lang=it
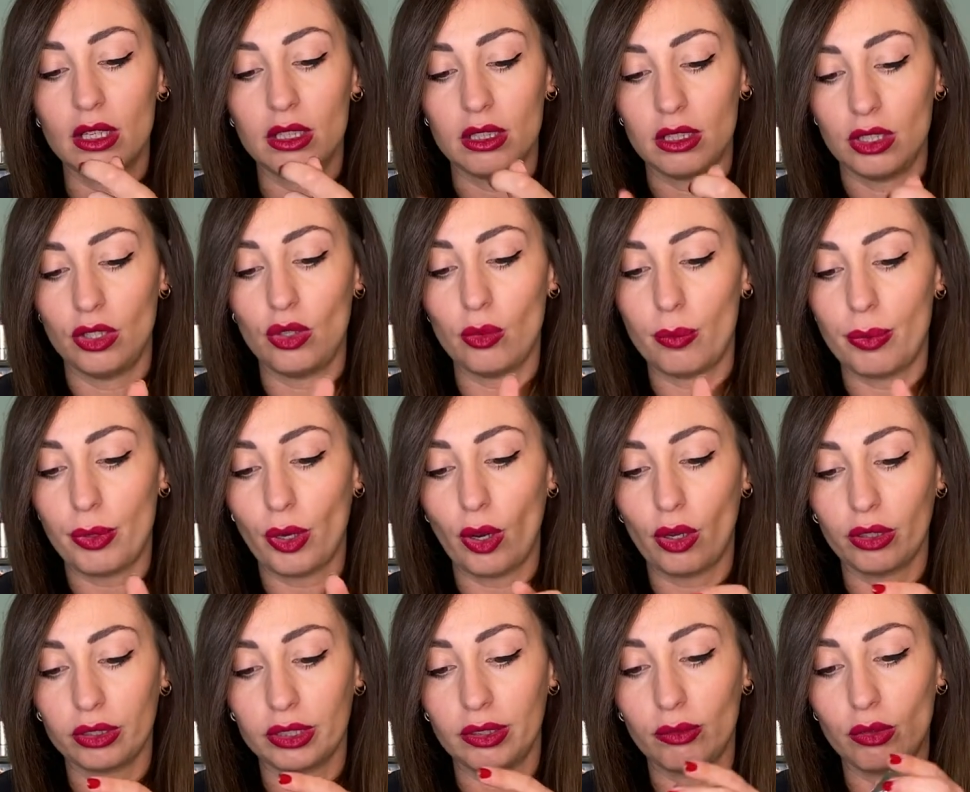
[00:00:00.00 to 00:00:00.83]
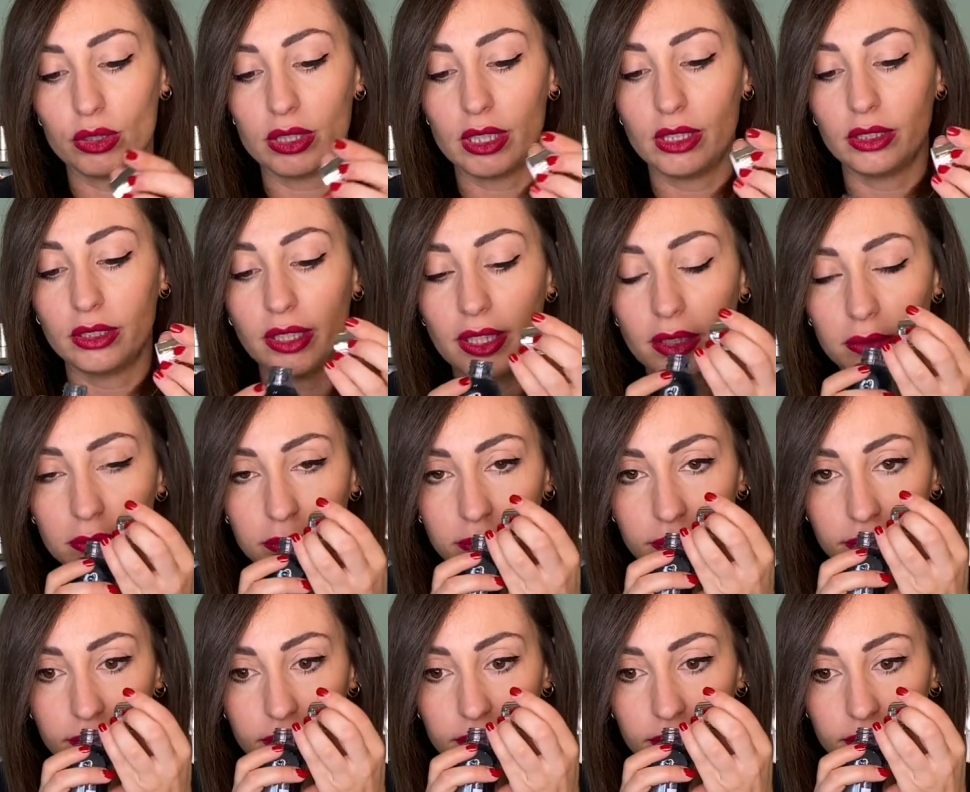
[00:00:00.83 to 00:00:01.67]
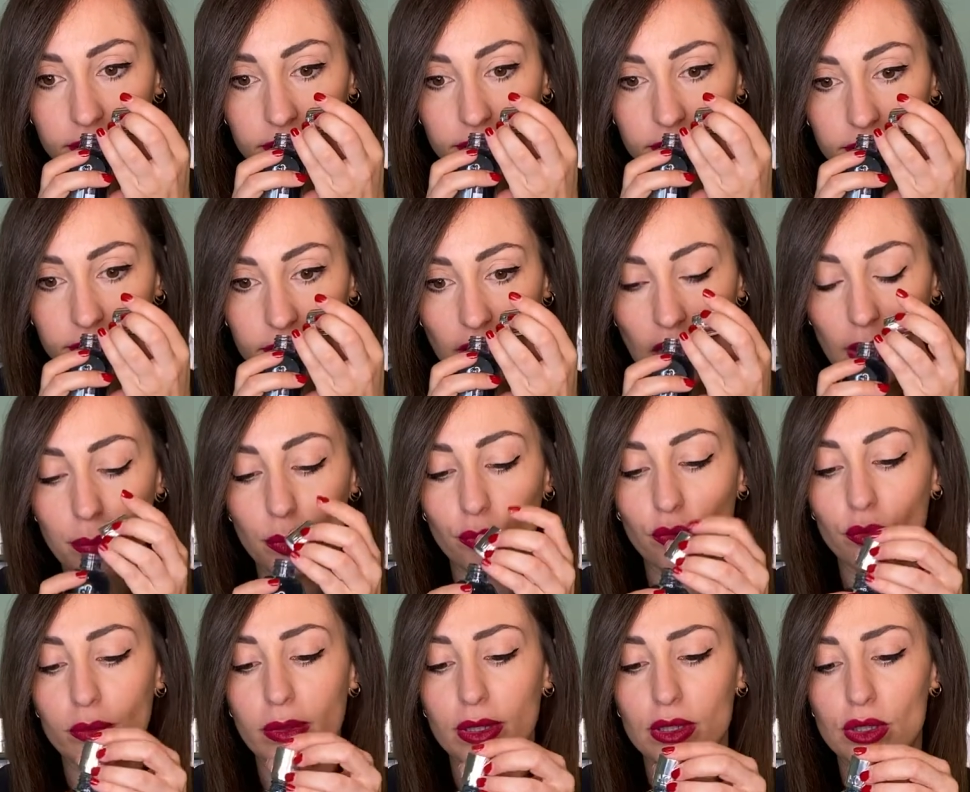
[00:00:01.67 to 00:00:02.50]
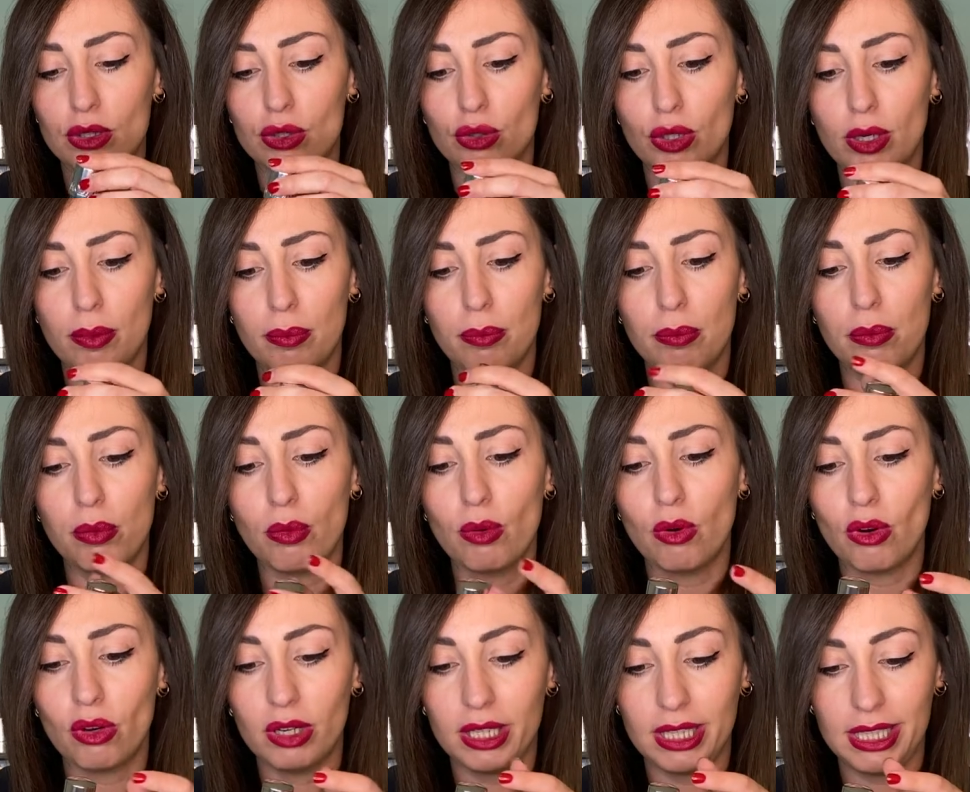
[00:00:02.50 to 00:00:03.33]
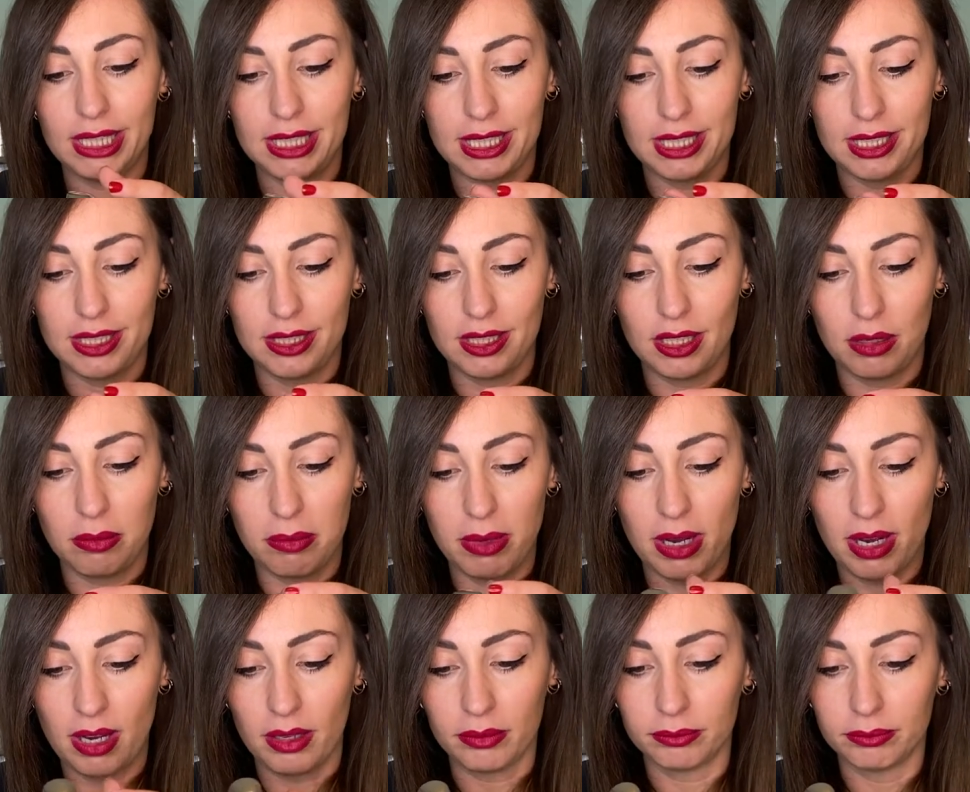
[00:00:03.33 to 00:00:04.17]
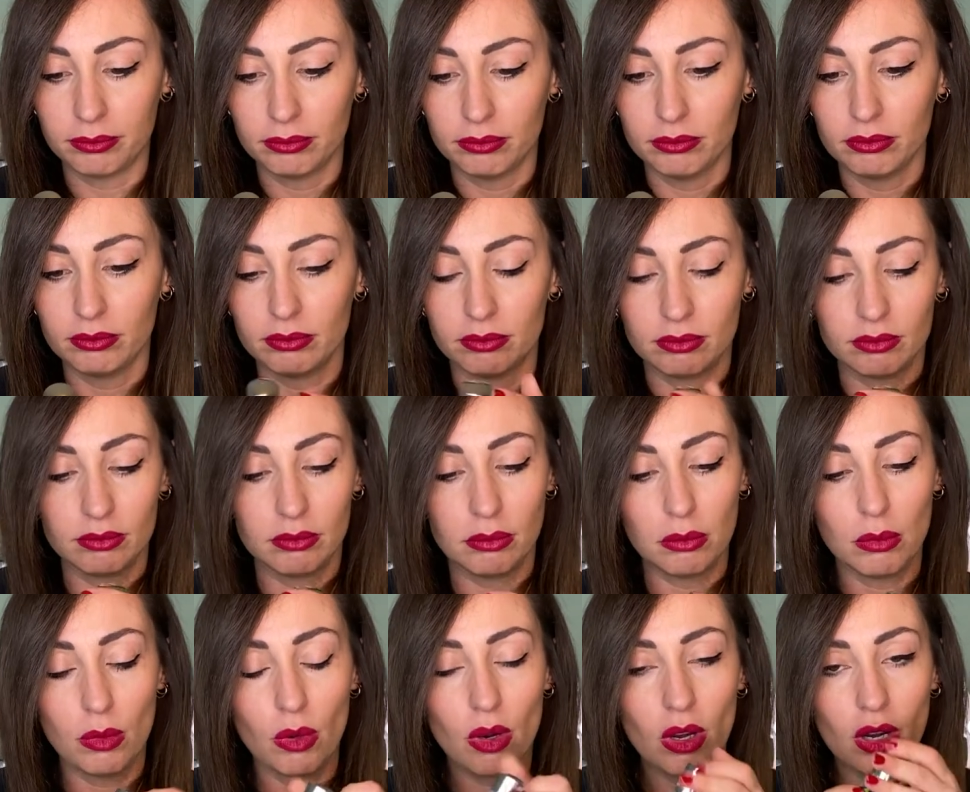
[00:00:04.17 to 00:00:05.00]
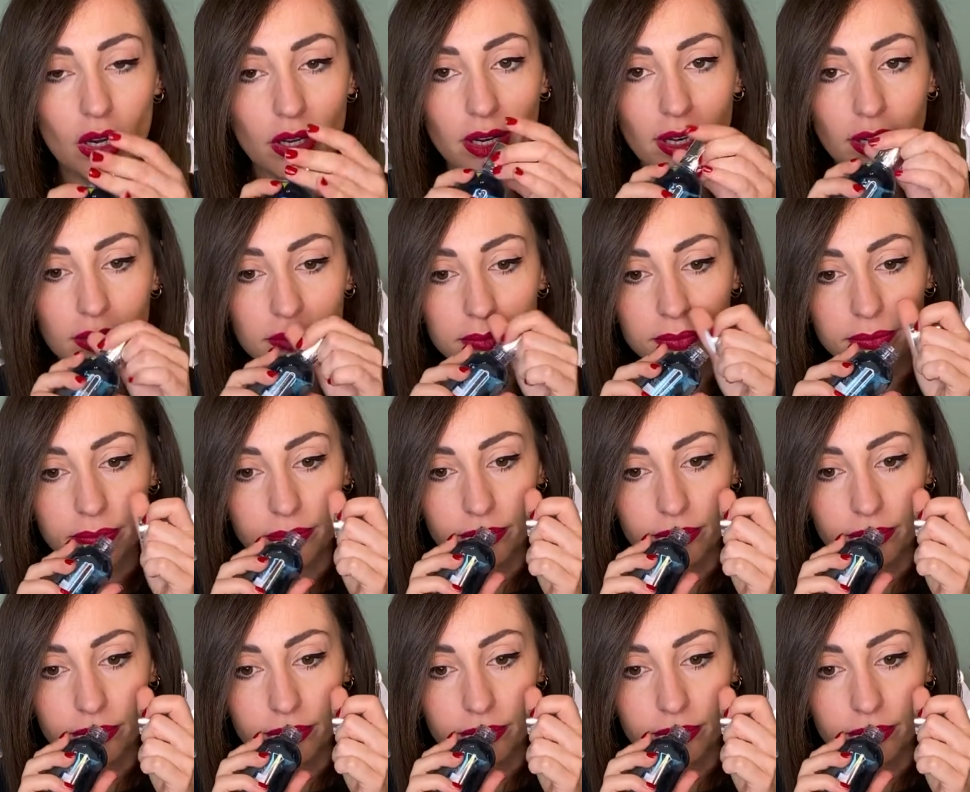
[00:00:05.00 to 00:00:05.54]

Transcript: io però devo sentire la profumazione, buonissima, buona.